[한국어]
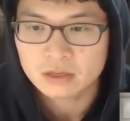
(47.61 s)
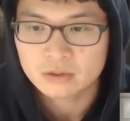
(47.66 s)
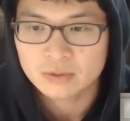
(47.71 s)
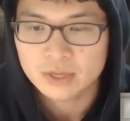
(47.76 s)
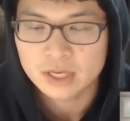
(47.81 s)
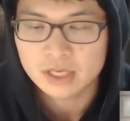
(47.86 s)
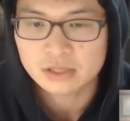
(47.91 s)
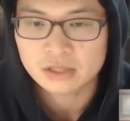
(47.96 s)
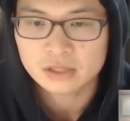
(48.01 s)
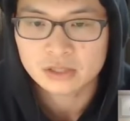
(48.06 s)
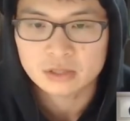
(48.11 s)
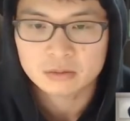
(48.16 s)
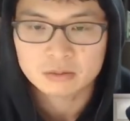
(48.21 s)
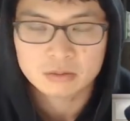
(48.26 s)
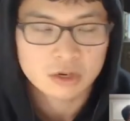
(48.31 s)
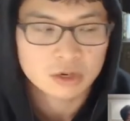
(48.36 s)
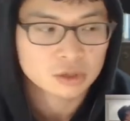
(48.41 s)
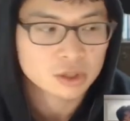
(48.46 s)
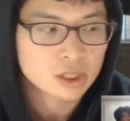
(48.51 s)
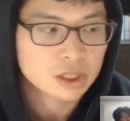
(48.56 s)
위해서 쓰는
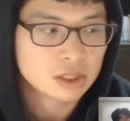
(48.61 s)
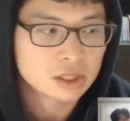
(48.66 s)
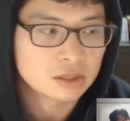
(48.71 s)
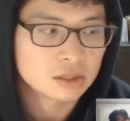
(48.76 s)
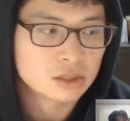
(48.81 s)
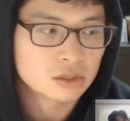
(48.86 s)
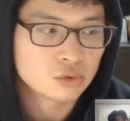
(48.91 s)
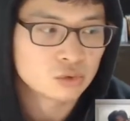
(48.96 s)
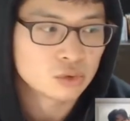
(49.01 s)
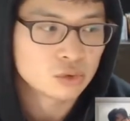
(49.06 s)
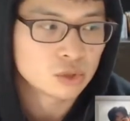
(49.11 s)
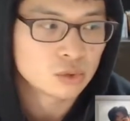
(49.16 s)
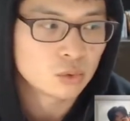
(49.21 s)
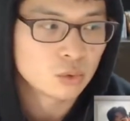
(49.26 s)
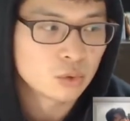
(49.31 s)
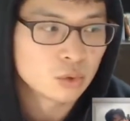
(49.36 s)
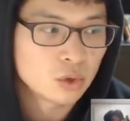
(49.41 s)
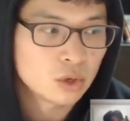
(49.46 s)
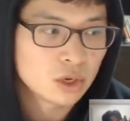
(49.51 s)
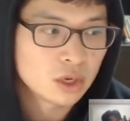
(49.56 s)
블록체인
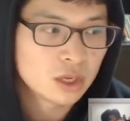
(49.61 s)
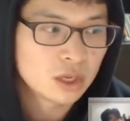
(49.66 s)
기술이고